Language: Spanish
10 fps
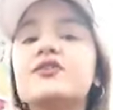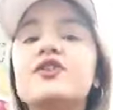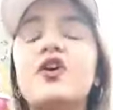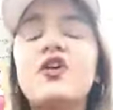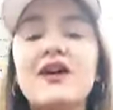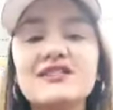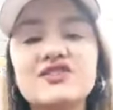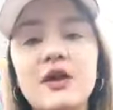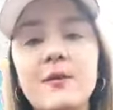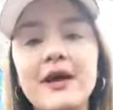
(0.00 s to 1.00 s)
Todo eso
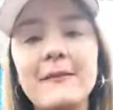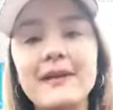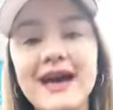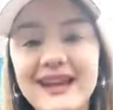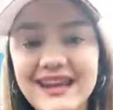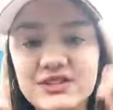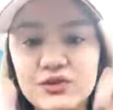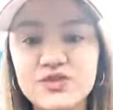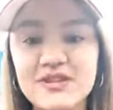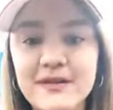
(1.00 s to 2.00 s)
se lo voy a enviar
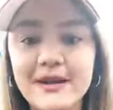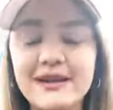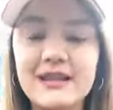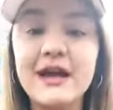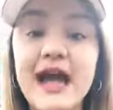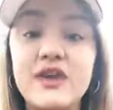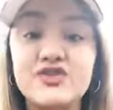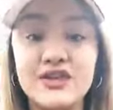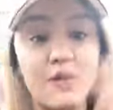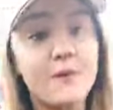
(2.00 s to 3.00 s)
exclusivamente a
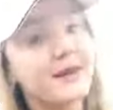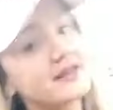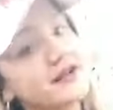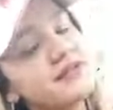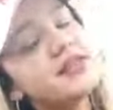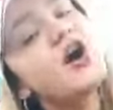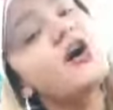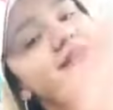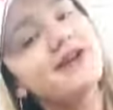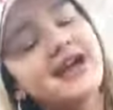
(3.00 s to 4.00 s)
los que compartan el video
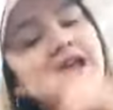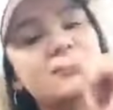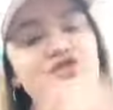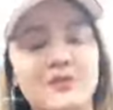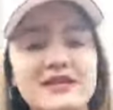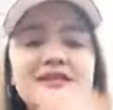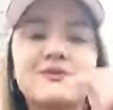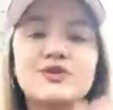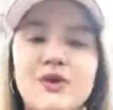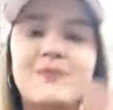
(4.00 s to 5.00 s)
y van a la
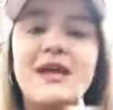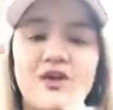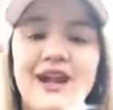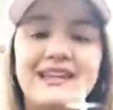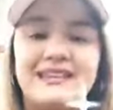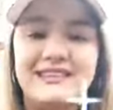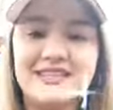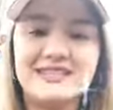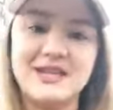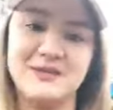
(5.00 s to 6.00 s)
shopinista.com diagonal
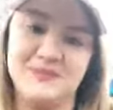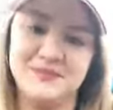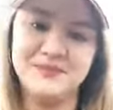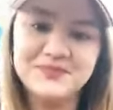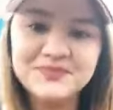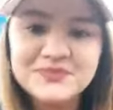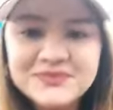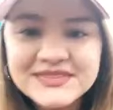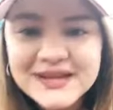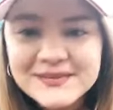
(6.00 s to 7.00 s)
Disney.
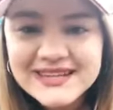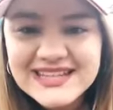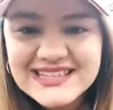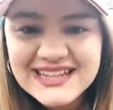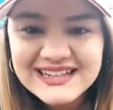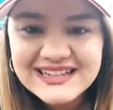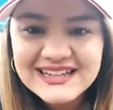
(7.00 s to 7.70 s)
¿Qué me dicen?